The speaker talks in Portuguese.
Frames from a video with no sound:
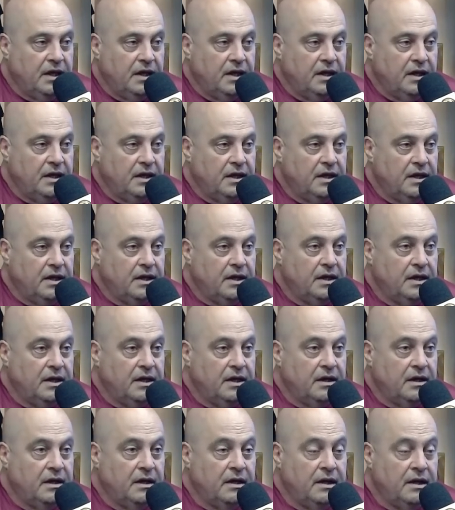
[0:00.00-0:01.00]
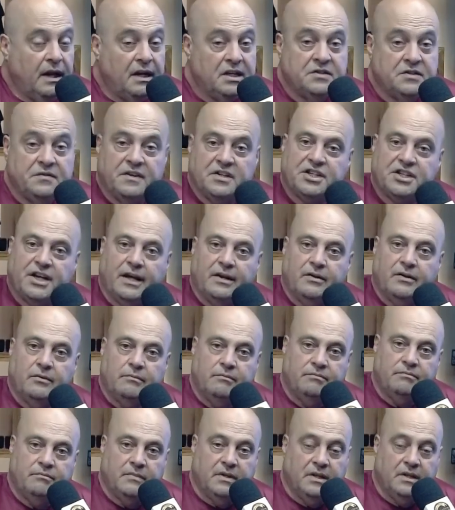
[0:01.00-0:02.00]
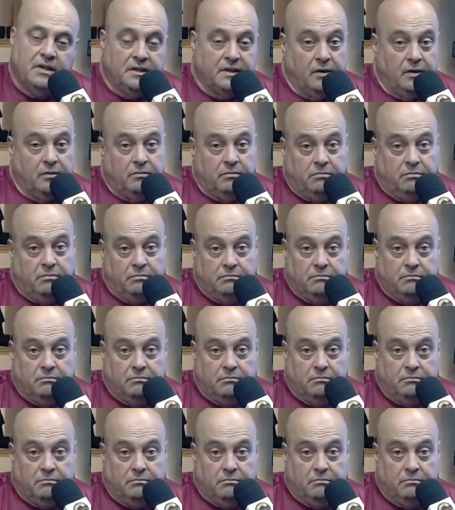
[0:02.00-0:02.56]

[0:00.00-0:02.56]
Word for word: E, e, eles fecharam, então,